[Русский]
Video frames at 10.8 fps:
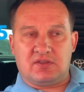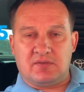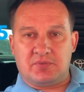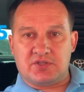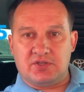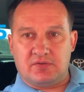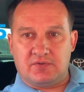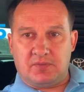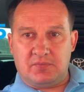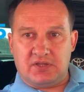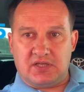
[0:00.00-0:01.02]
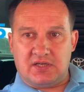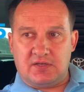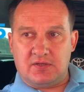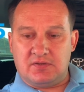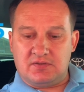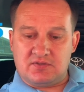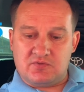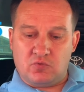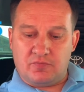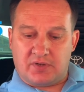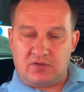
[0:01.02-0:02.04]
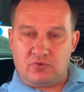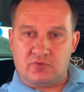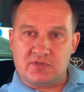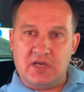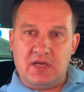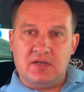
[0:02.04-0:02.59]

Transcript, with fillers: напишите в комментарии свой прогноз.